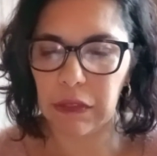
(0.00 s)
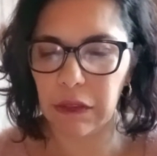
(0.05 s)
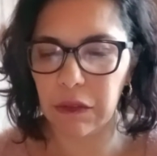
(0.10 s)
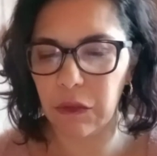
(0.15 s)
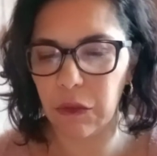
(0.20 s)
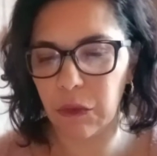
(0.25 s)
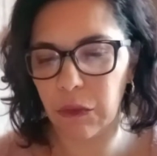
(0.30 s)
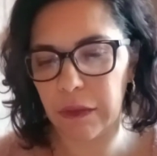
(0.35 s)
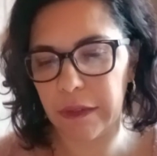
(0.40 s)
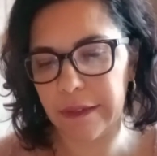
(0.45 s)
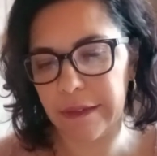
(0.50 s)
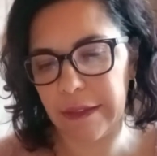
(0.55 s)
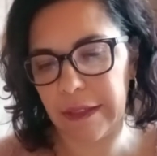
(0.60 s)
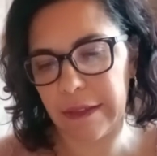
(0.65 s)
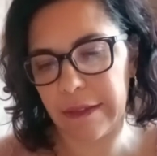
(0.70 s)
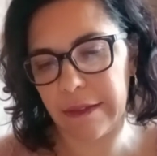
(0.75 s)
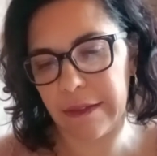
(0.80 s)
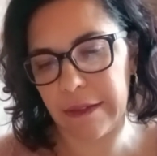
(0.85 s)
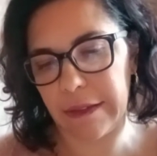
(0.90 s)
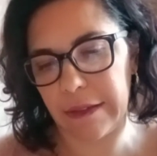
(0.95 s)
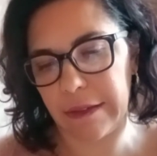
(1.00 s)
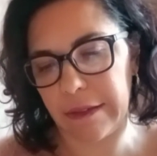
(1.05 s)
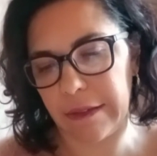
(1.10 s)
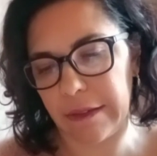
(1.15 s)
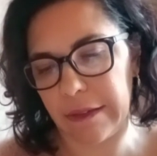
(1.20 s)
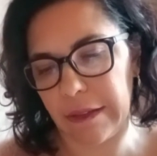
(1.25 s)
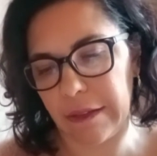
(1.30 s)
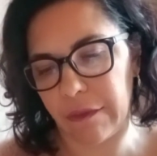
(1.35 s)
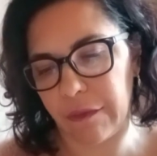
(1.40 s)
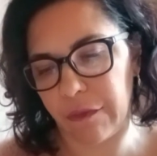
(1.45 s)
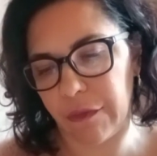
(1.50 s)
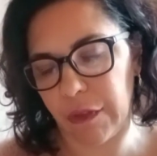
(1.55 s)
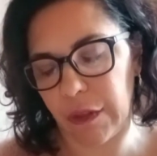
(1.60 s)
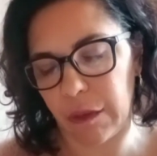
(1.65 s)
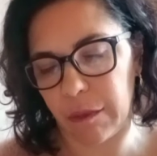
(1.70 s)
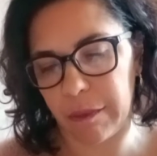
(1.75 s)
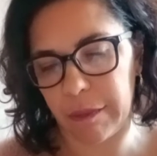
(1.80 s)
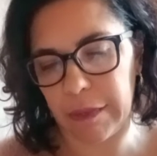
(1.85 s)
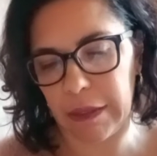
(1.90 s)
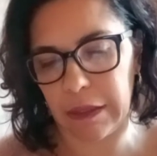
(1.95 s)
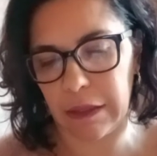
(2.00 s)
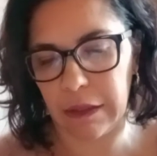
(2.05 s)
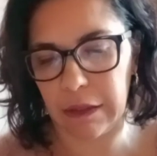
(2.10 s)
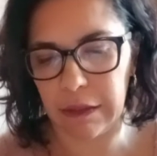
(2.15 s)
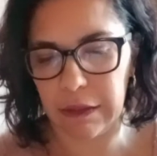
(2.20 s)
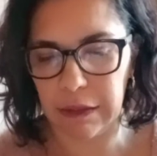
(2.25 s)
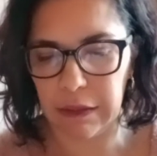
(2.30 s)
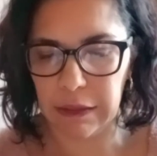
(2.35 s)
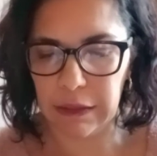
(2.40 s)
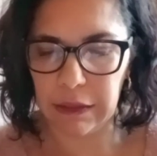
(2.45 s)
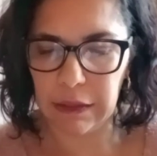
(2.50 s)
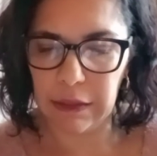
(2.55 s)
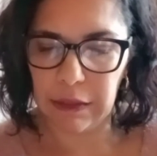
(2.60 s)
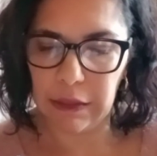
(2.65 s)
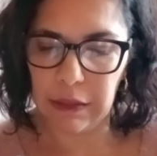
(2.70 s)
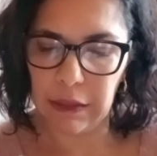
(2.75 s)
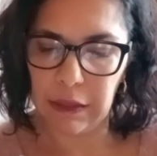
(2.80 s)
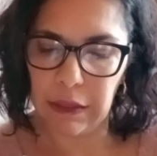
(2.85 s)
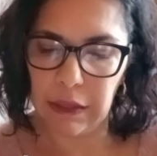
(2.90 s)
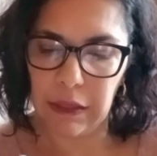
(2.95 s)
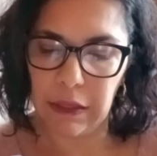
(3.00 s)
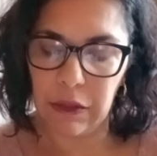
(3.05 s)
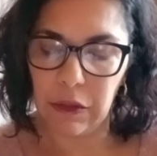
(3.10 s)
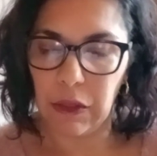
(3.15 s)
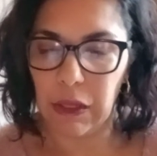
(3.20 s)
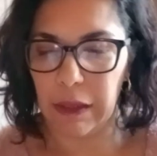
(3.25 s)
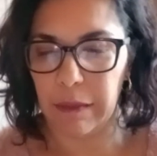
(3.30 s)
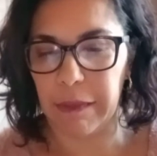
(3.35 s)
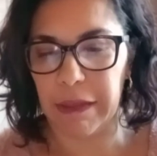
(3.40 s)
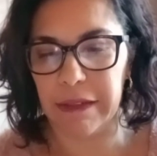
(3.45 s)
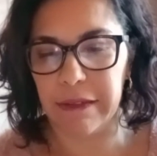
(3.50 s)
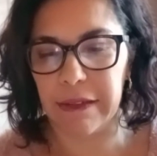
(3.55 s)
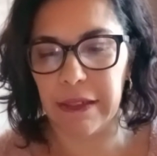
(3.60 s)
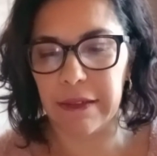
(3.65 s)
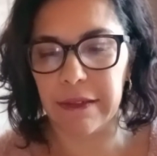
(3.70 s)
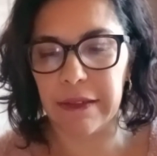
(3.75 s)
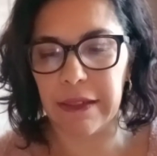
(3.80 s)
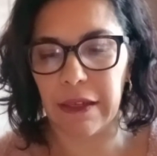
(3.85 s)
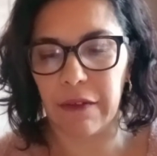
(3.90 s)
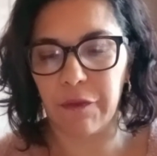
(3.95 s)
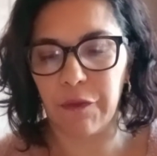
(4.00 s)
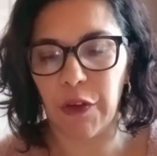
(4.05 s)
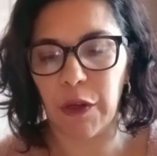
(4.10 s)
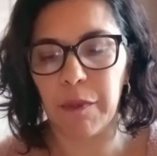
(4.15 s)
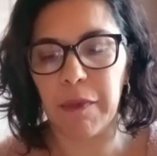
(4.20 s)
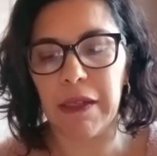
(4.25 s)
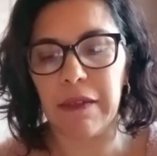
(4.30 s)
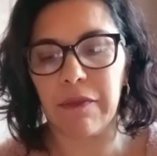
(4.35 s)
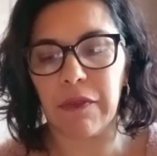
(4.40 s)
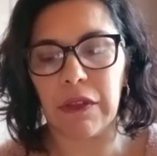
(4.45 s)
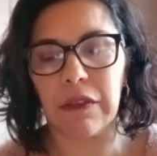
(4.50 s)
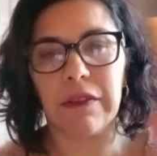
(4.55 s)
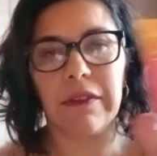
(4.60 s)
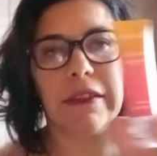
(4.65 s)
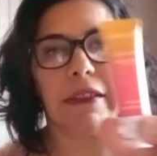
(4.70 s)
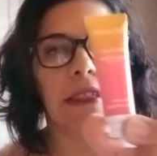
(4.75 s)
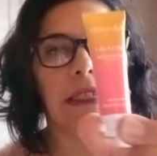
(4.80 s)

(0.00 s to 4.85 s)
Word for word: Donc, ça, c'est un format... Ah ben ça, c'est un format vente.